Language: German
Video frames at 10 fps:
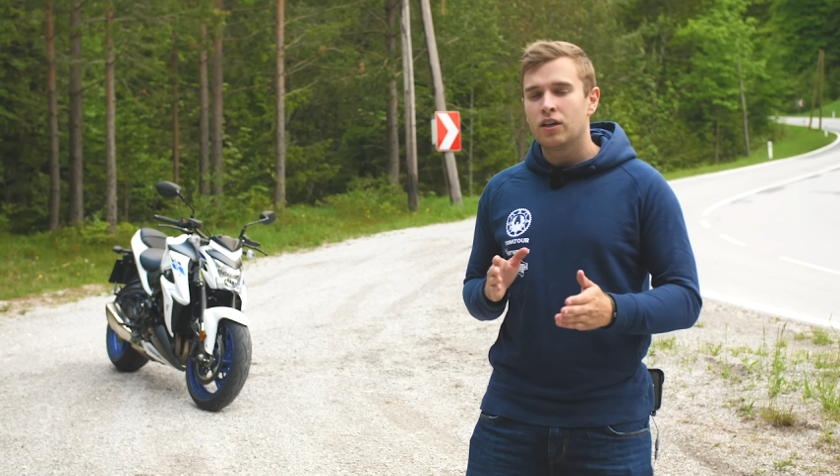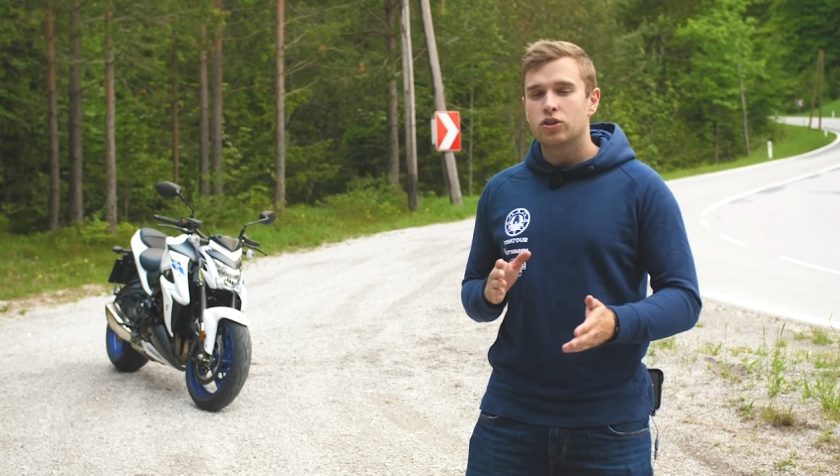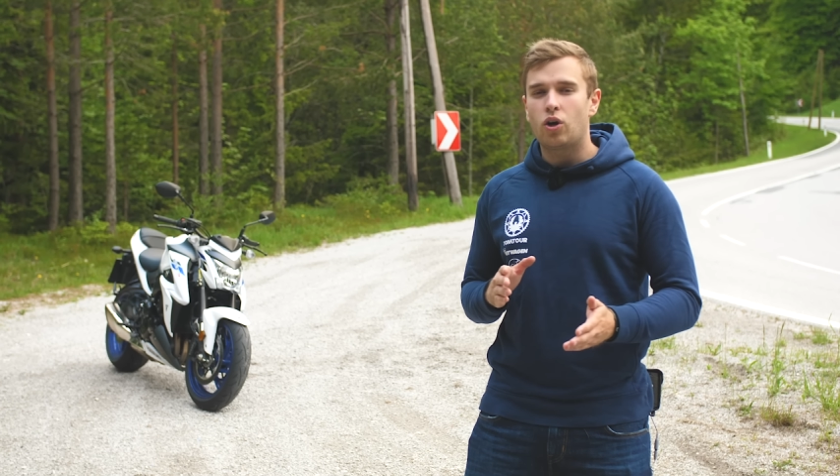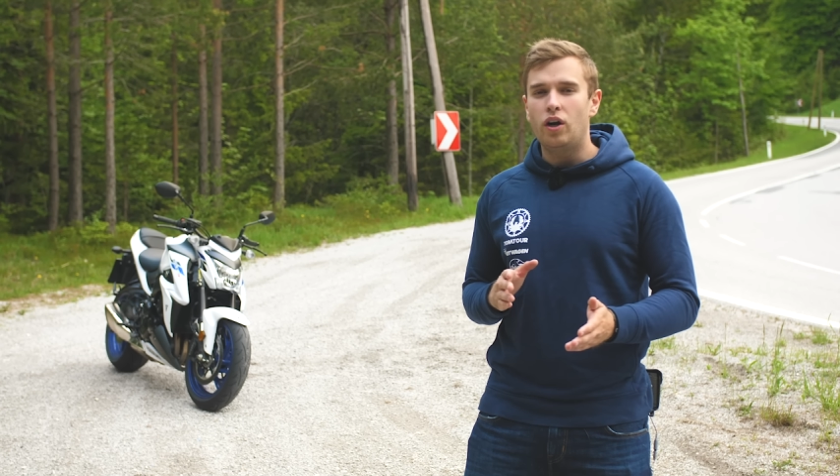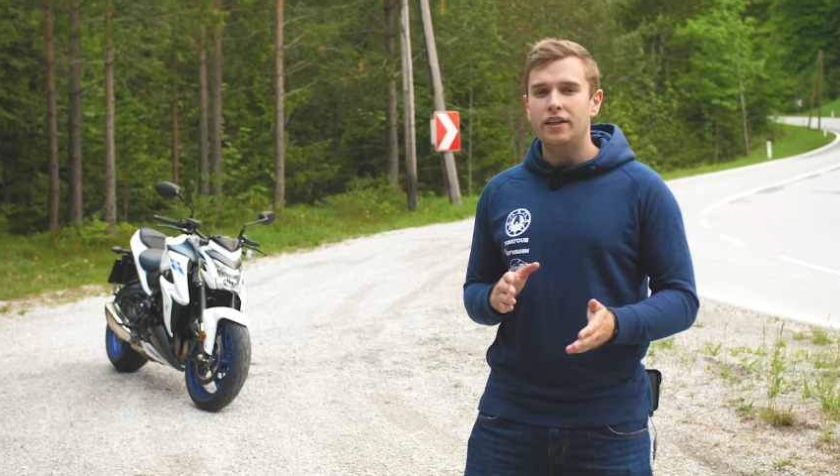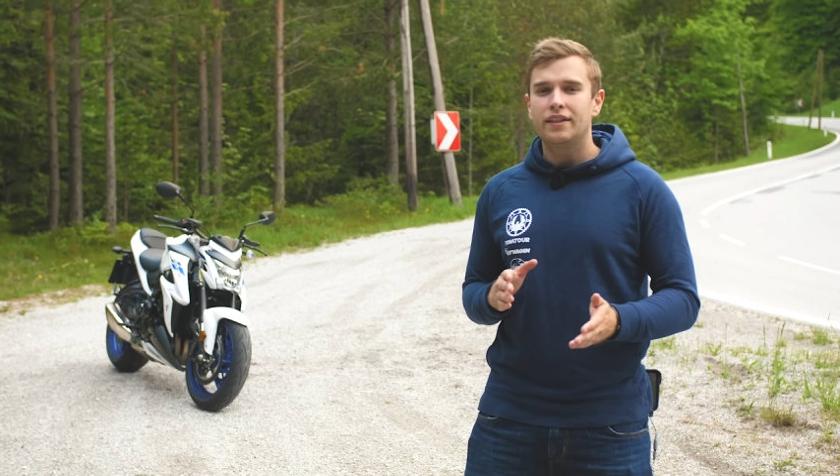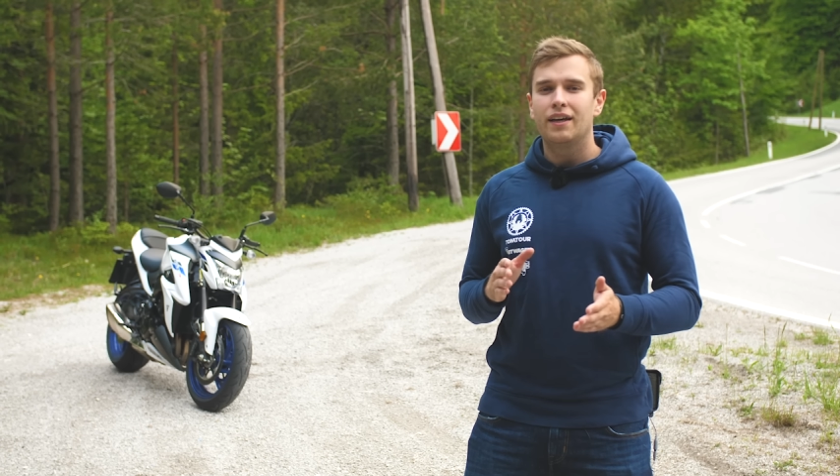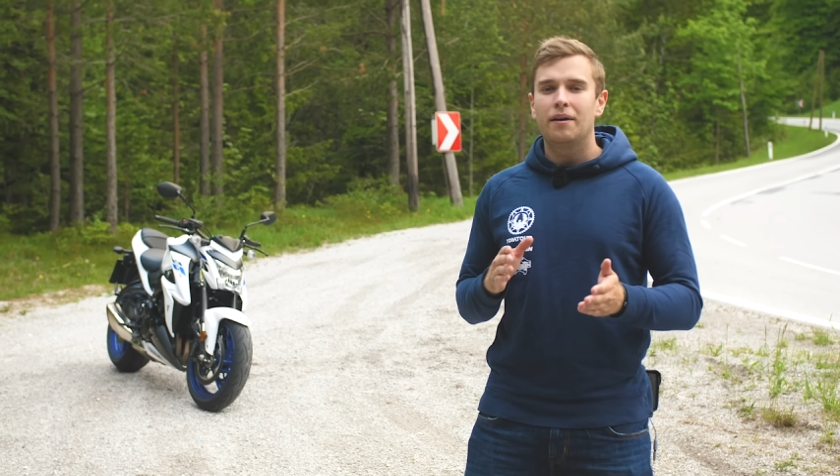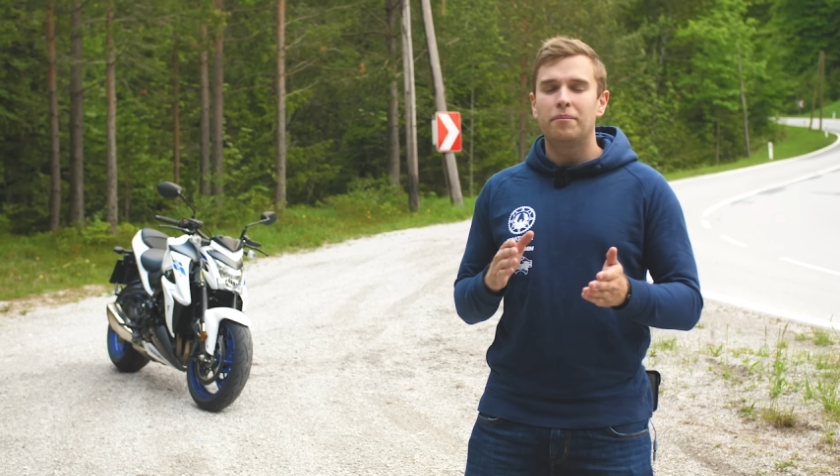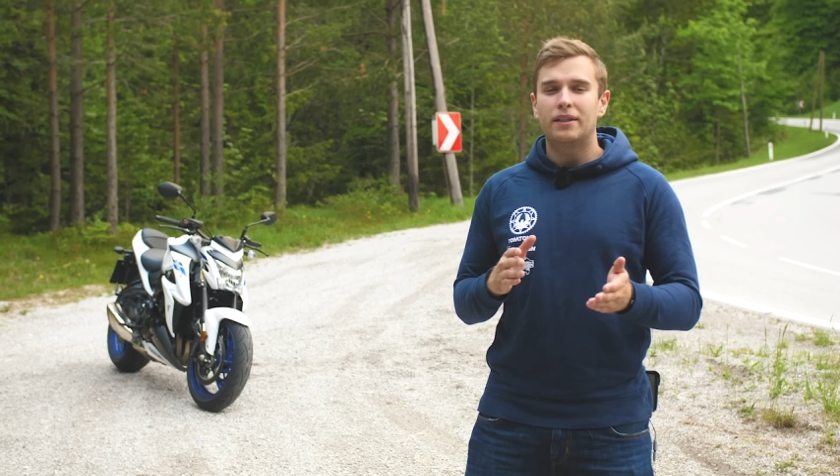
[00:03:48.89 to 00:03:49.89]
soll ich
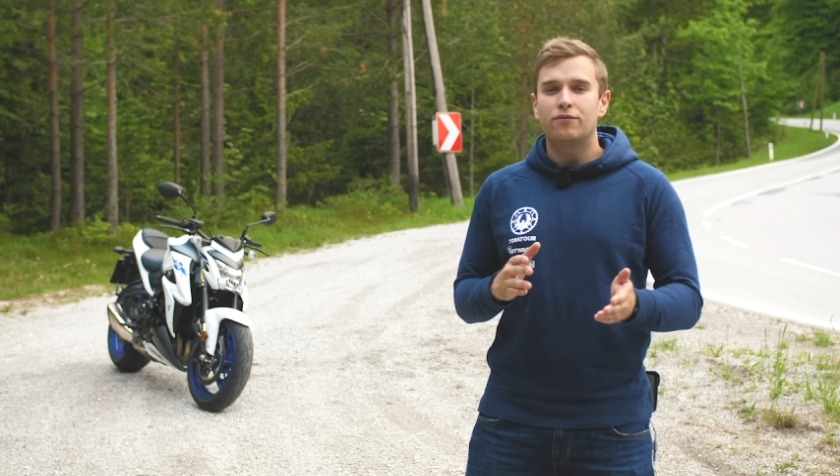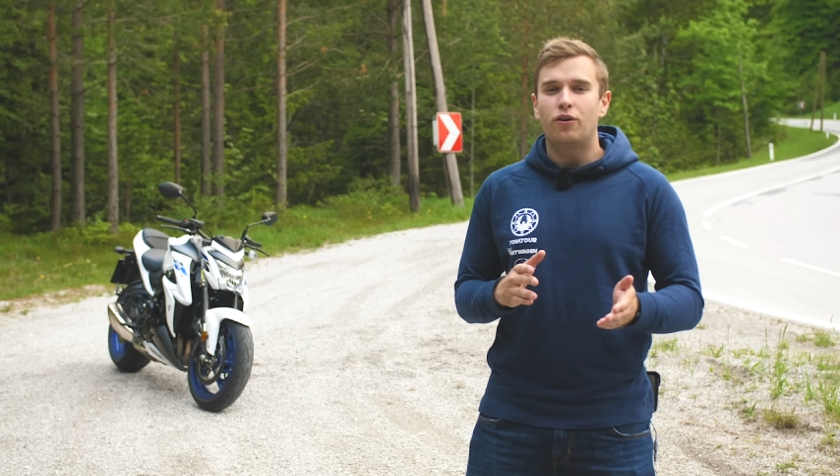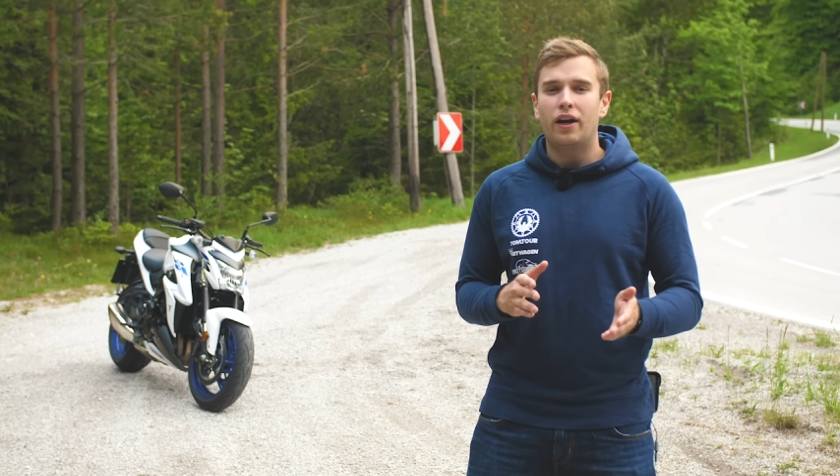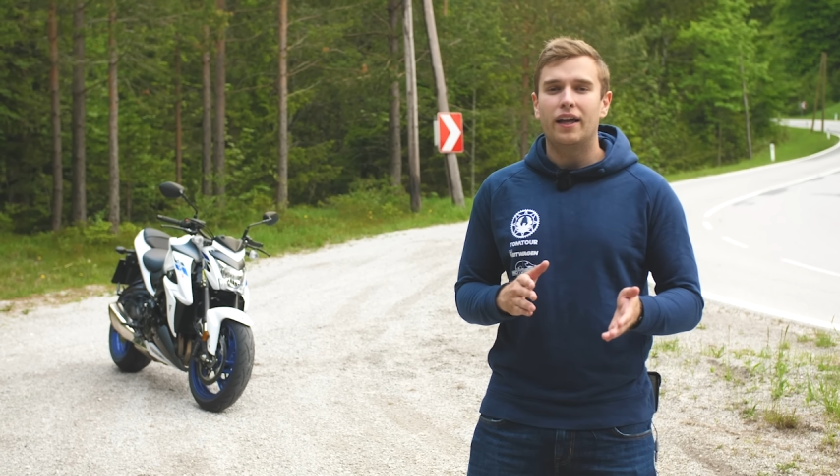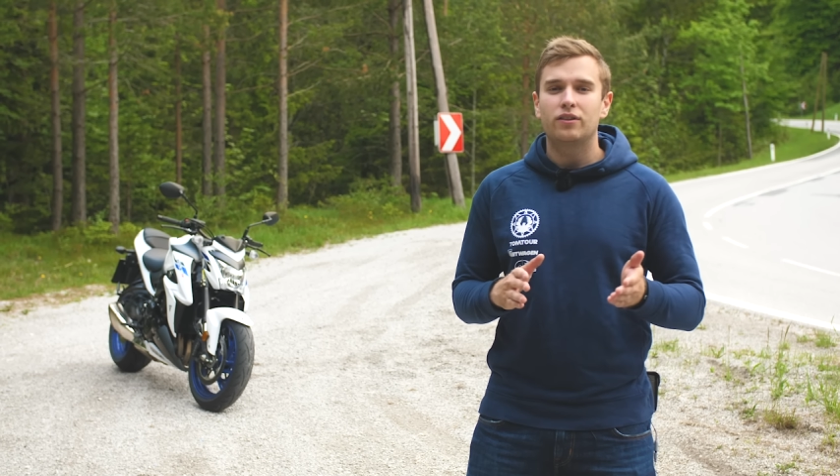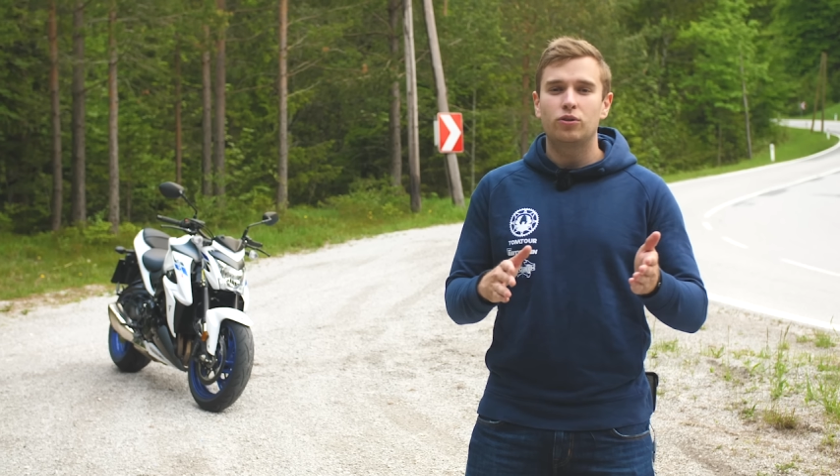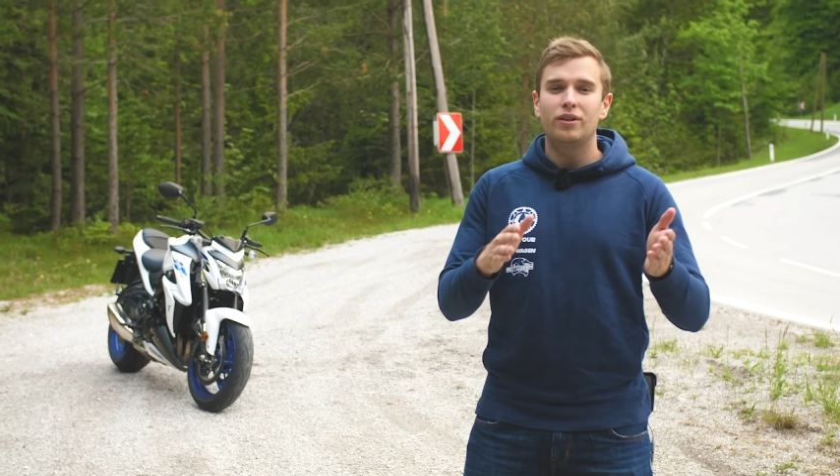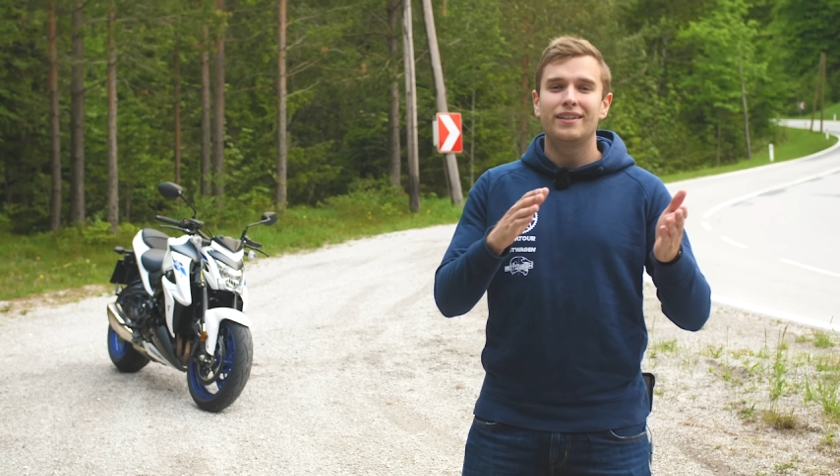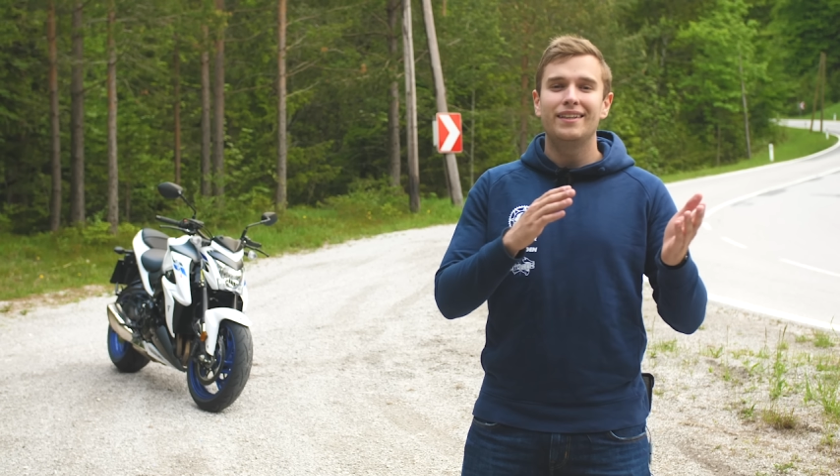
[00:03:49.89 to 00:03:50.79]
mit dem Vorderrad natürlich